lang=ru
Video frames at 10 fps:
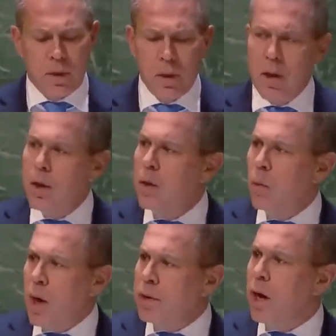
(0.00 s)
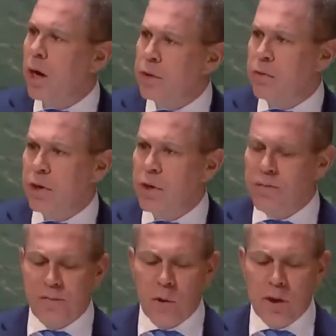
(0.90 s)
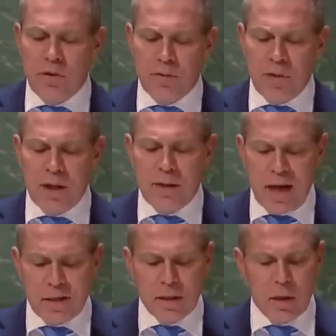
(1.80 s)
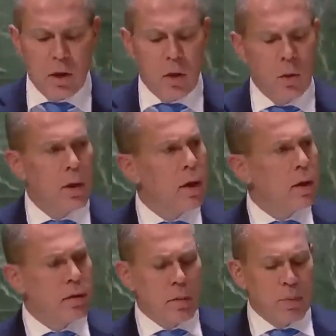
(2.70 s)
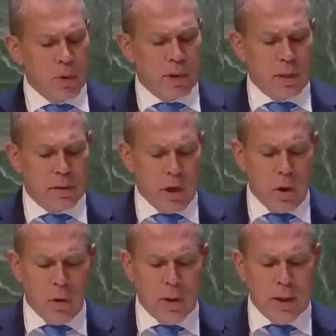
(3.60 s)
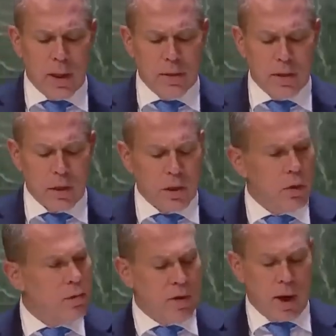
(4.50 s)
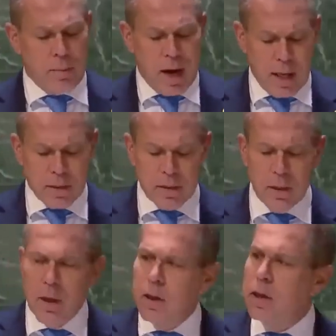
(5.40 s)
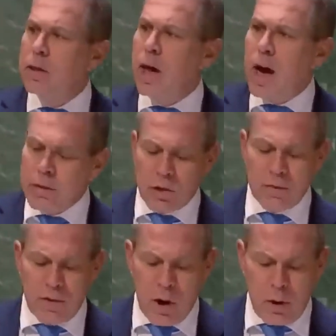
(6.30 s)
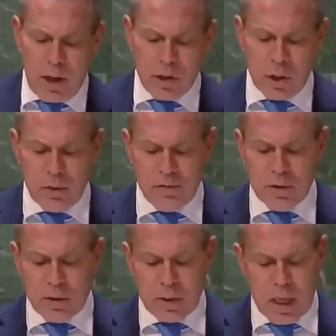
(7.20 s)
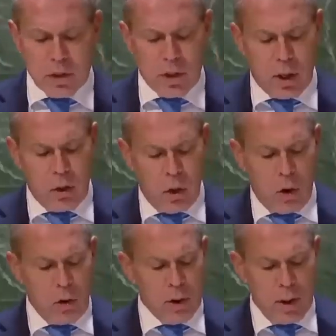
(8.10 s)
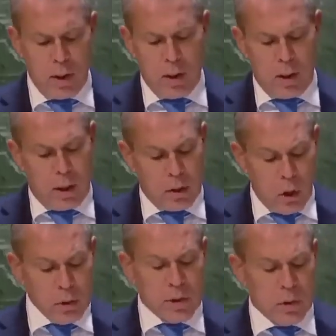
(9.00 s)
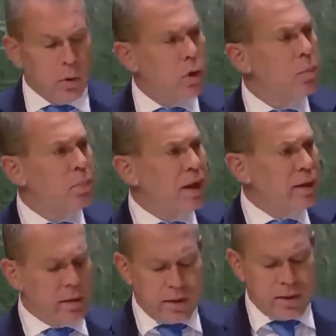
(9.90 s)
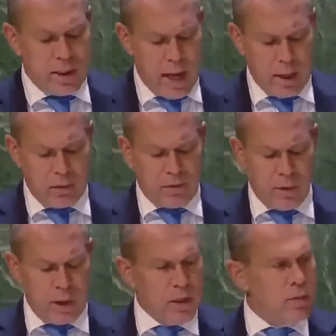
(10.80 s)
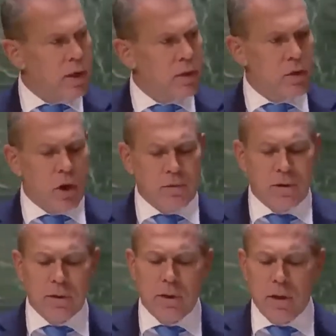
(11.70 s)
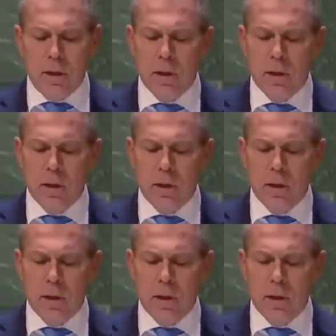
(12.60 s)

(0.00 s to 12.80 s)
143 дня назад жестокая террористическая организация «Хамас», действующая в полном нарушении международного права, и также полное пренебрежение к суверенитету Израиля